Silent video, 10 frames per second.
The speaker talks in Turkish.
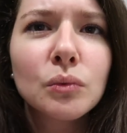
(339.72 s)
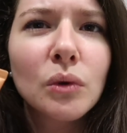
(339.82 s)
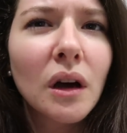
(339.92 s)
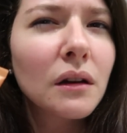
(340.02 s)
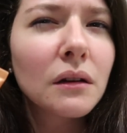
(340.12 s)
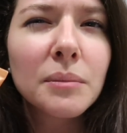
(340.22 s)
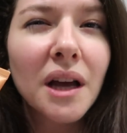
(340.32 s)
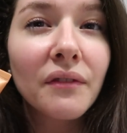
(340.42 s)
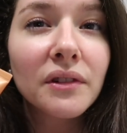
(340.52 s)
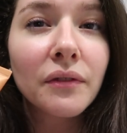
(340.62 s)
Bunu alalı
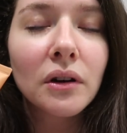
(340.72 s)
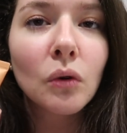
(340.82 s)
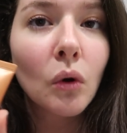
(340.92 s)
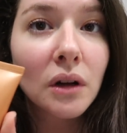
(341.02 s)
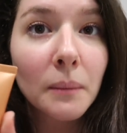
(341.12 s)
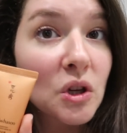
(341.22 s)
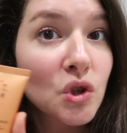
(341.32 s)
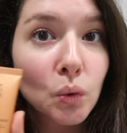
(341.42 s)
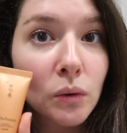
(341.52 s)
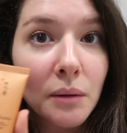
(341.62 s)
bir hafta falan oldu ama
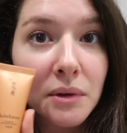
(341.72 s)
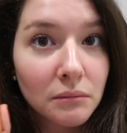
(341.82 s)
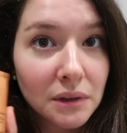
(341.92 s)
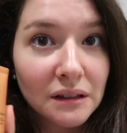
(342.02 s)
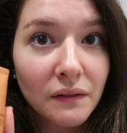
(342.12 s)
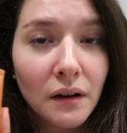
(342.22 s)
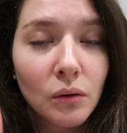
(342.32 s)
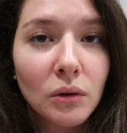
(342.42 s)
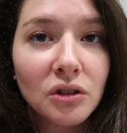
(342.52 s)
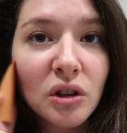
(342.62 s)
hiç kullanmadım. İlk
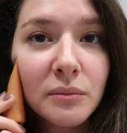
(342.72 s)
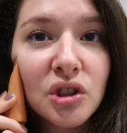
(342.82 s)
defa kullanacağım.